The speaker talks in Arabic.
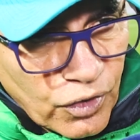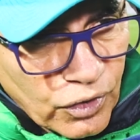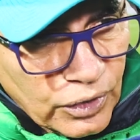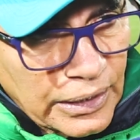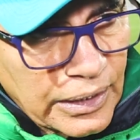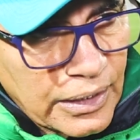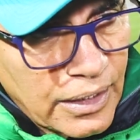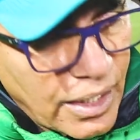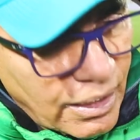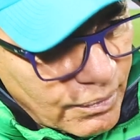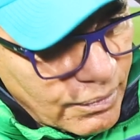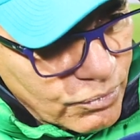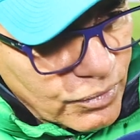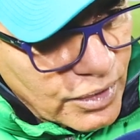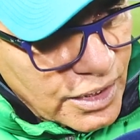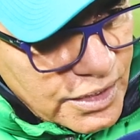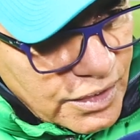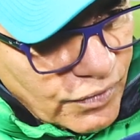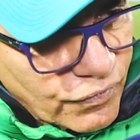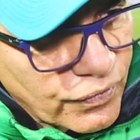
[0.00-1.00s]
يحط اللاعب
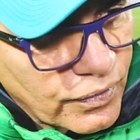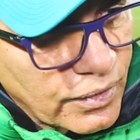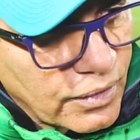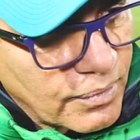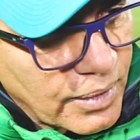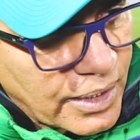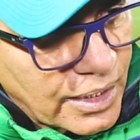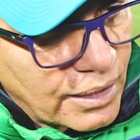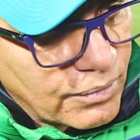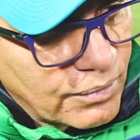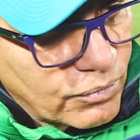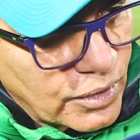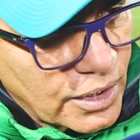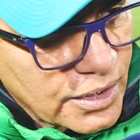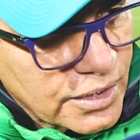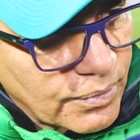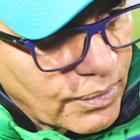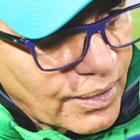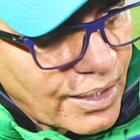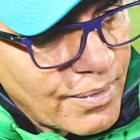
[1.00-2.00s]
المناسب في المكان
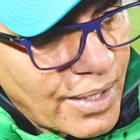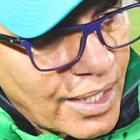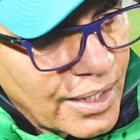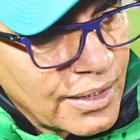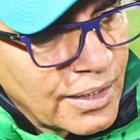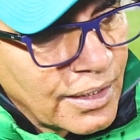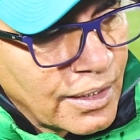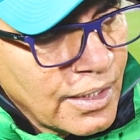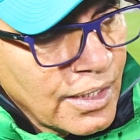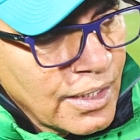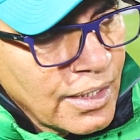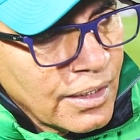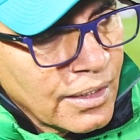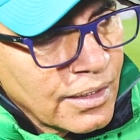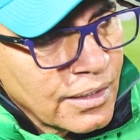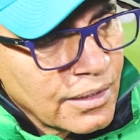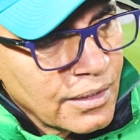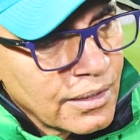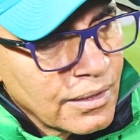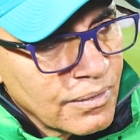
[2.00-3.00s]
المناسب رغم ان
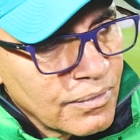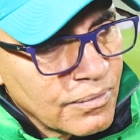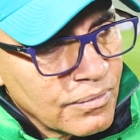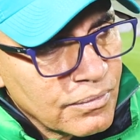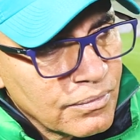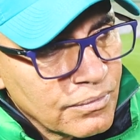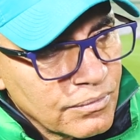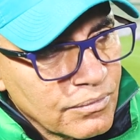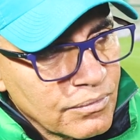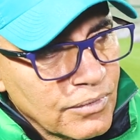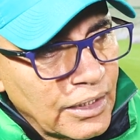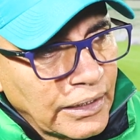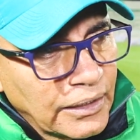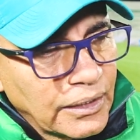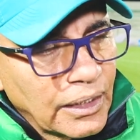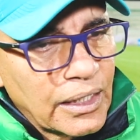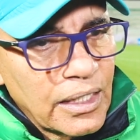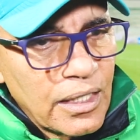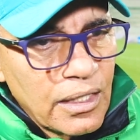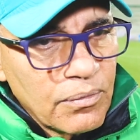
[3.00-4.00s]
آه،
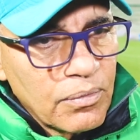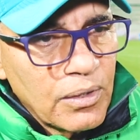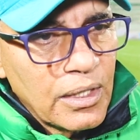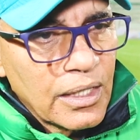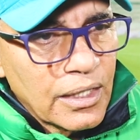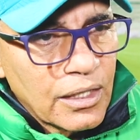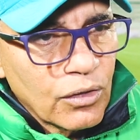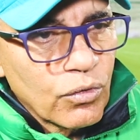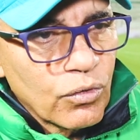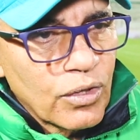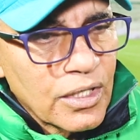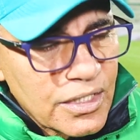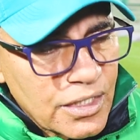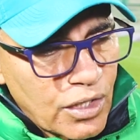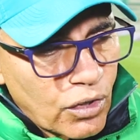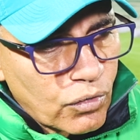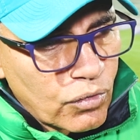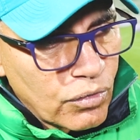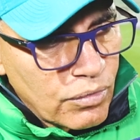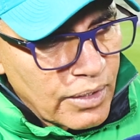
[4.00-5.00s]
عده لاعبين اللي كانوا
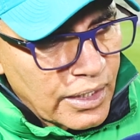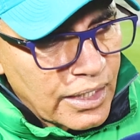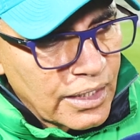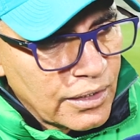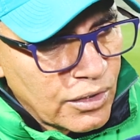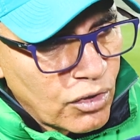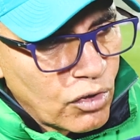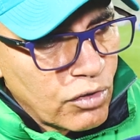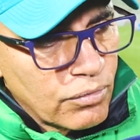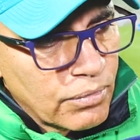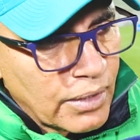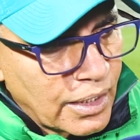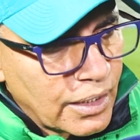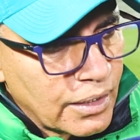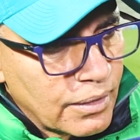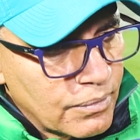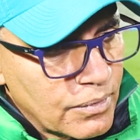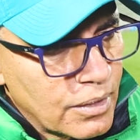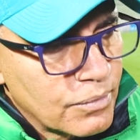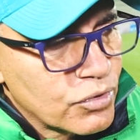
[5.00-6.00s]
كيستحقوا المكان ديالهم
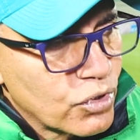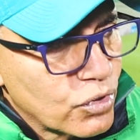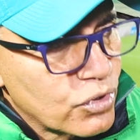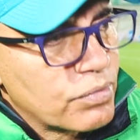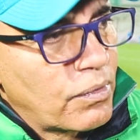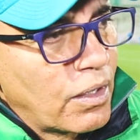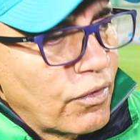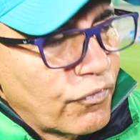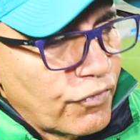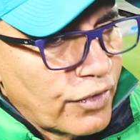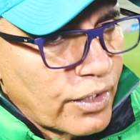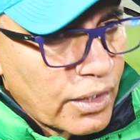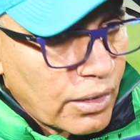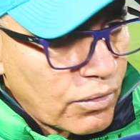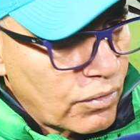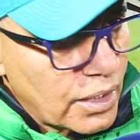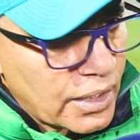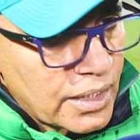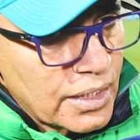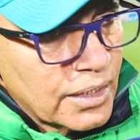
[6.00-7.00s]
ما مشاوش مع
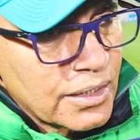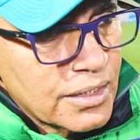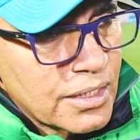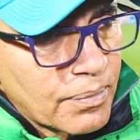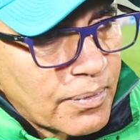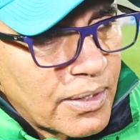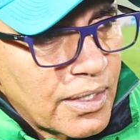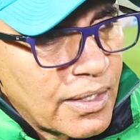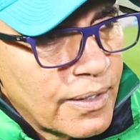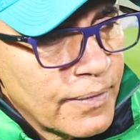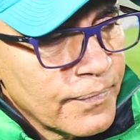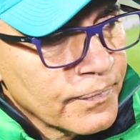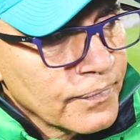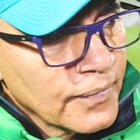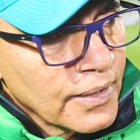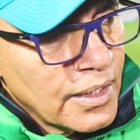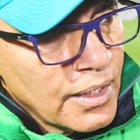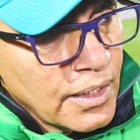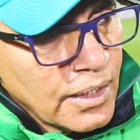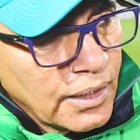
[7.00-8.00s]
الفريق ولكن هذا تيبقى
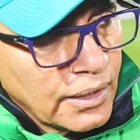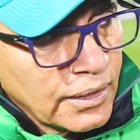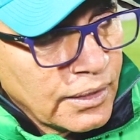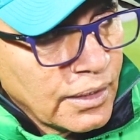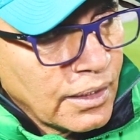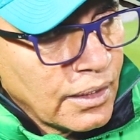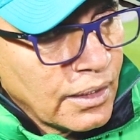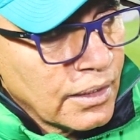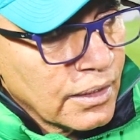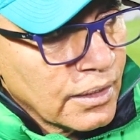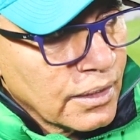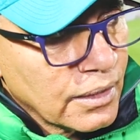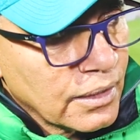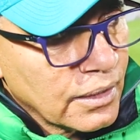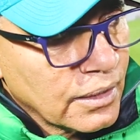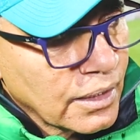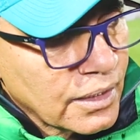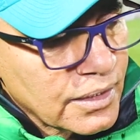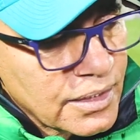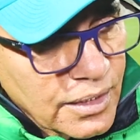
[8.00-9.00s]
يعني
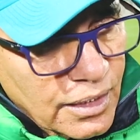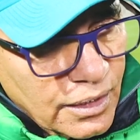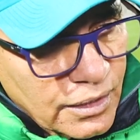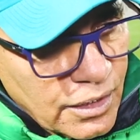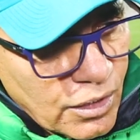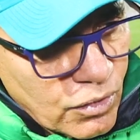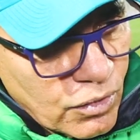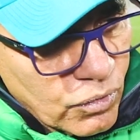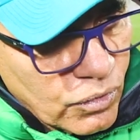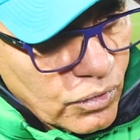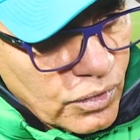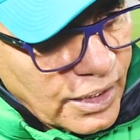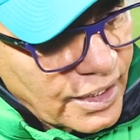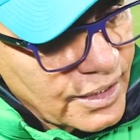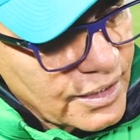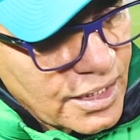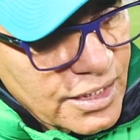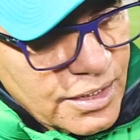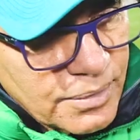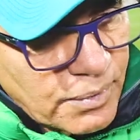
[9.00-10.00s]
الاختيار ديالو اللي
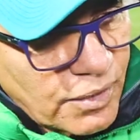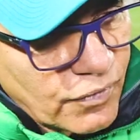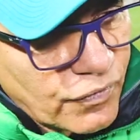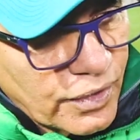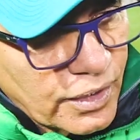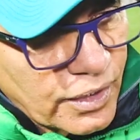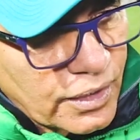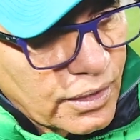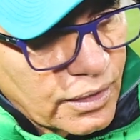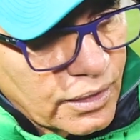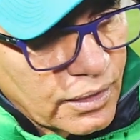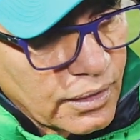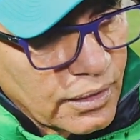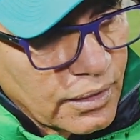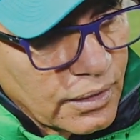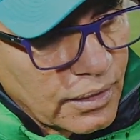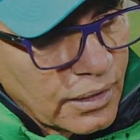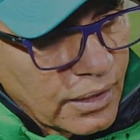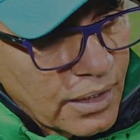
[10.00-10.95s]
غيتحاسب عليه في اخر آه،